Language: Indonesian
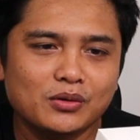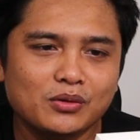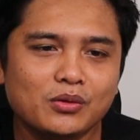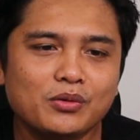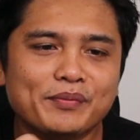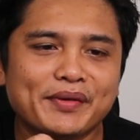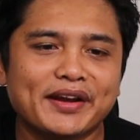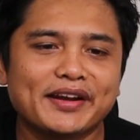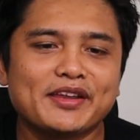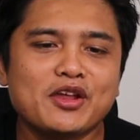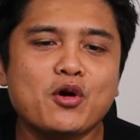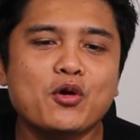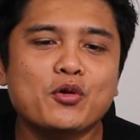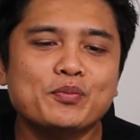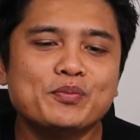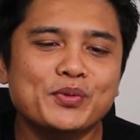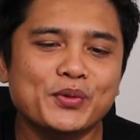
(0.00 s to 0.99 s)
oh mereknya
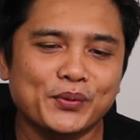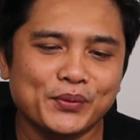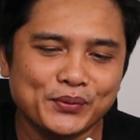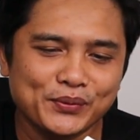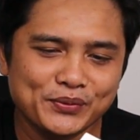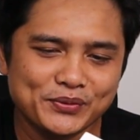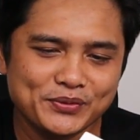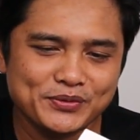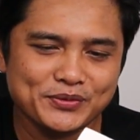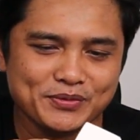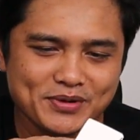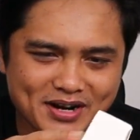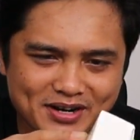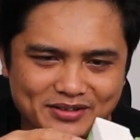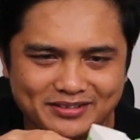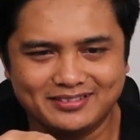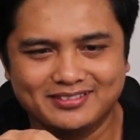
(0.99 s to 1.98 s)
Oppo
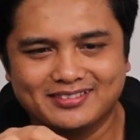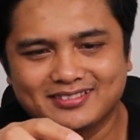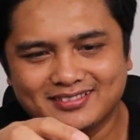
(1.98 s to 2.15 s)
wow